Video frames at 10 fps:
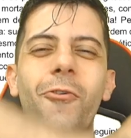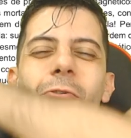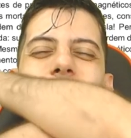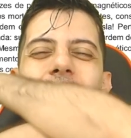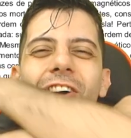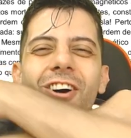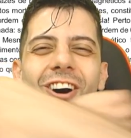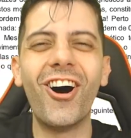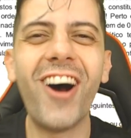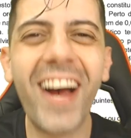
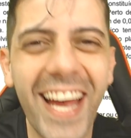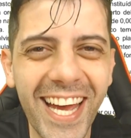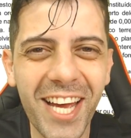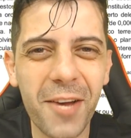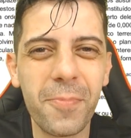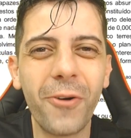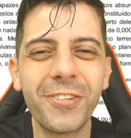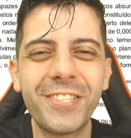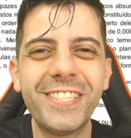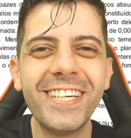Oi,
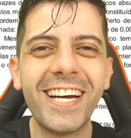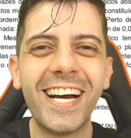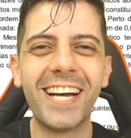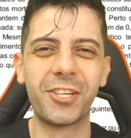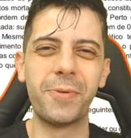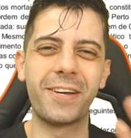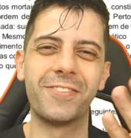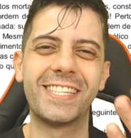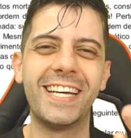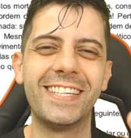bom dia, tudo bem com
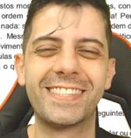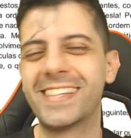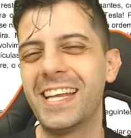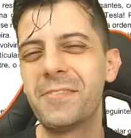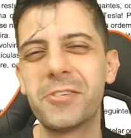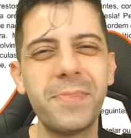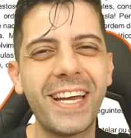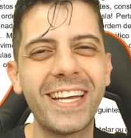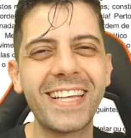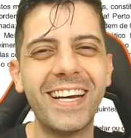vocês? Lembra de
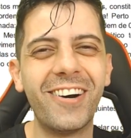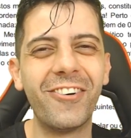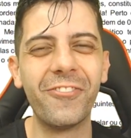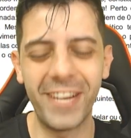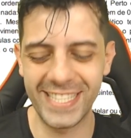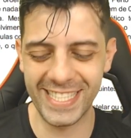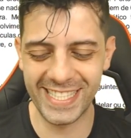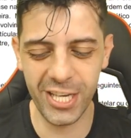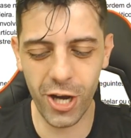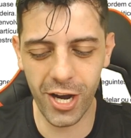mim ainda não? Faz
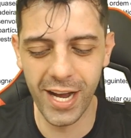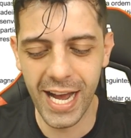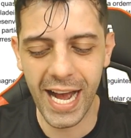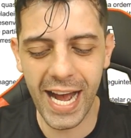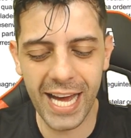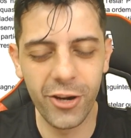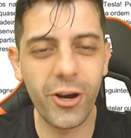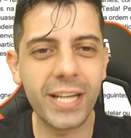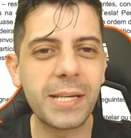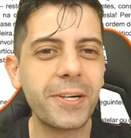assim, ó,
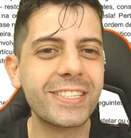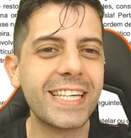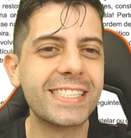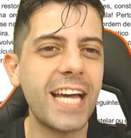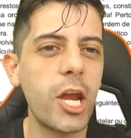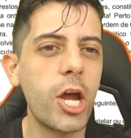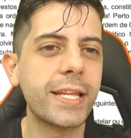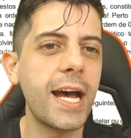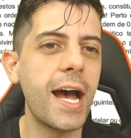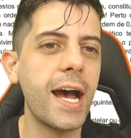anota para não esquecer,
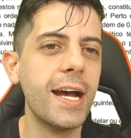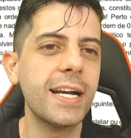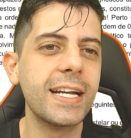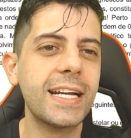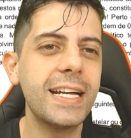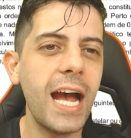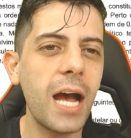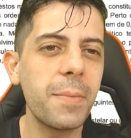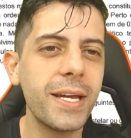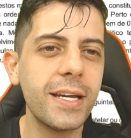anota
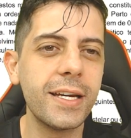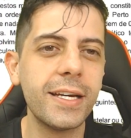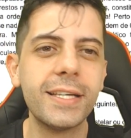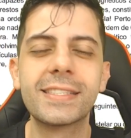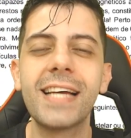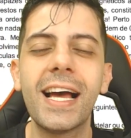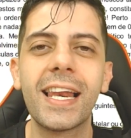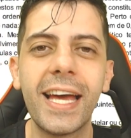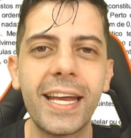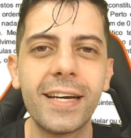Gabs!
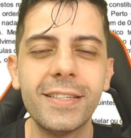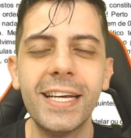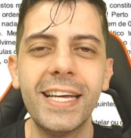Galera,